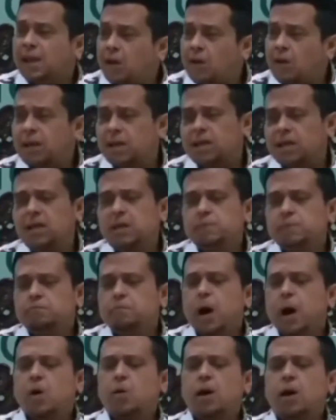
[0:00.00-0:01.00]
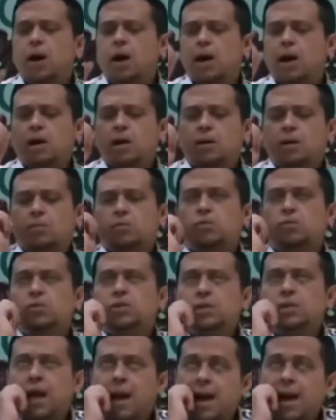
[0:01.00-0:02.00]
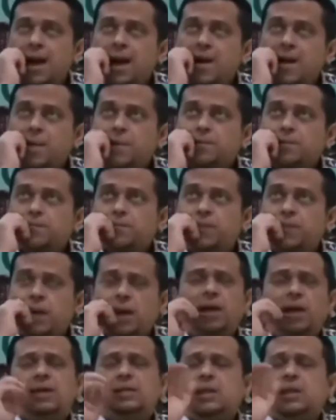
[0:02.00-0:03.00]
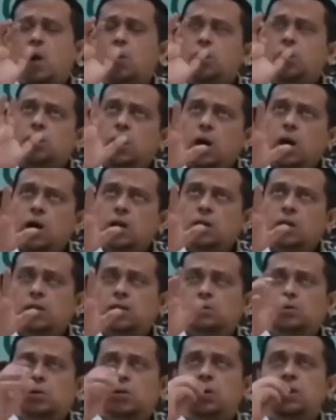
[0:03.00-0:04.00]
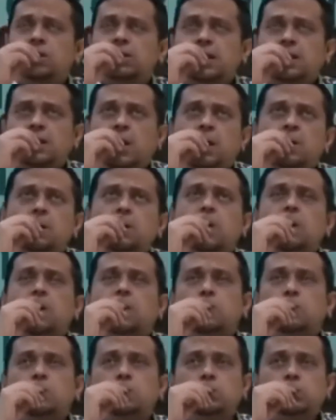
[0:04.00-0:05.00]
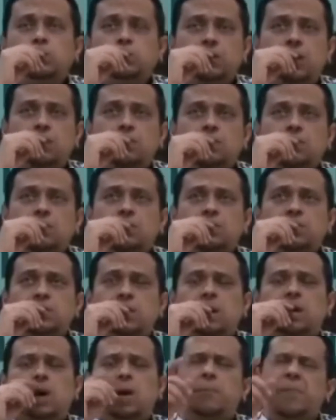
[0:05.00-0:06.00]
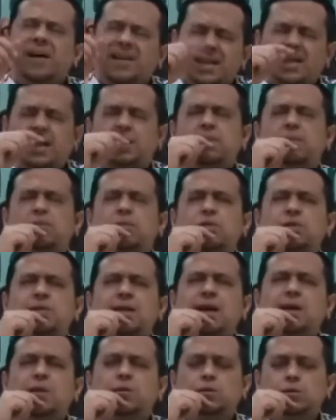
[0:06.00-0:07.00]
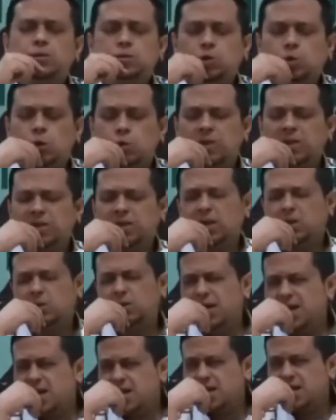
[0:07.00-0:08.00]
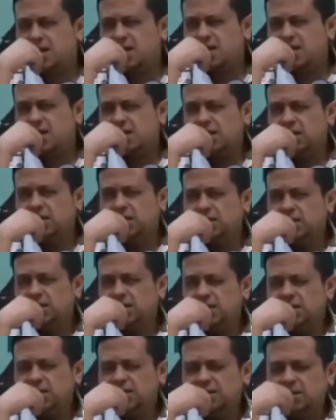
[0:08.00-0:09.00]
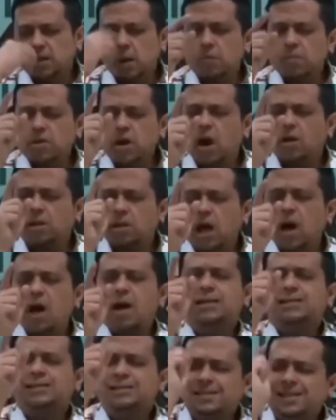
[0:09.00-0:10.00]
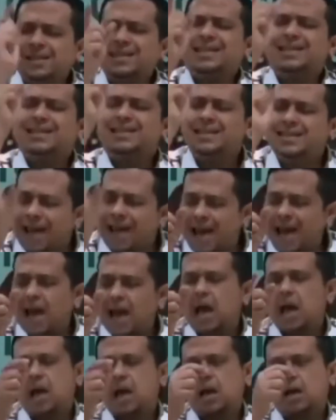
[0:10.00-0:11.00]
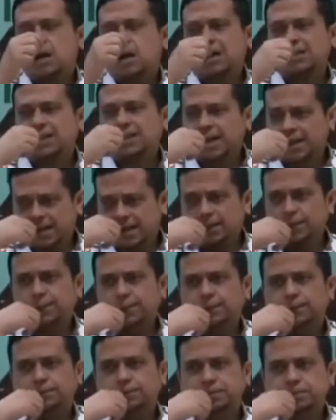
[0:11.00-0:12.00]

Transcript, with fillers: teori bahwa Musa eh, Taurat diturunkan Allah untuk Nabi Musa eh, kepada Nabi Musa untuk umat Yahudi Demi Allah tidak. Katakan itu.